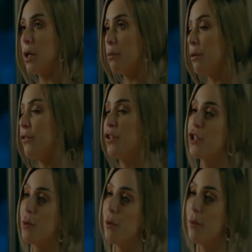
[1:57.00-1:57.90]

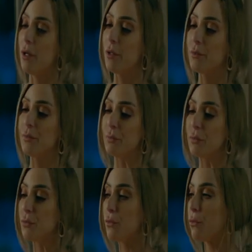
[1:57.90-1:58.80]
مفيش يا بابا
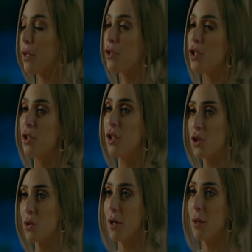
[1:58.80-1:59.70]
شديت
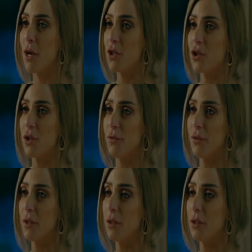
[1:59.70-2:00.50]
شوية مع شريف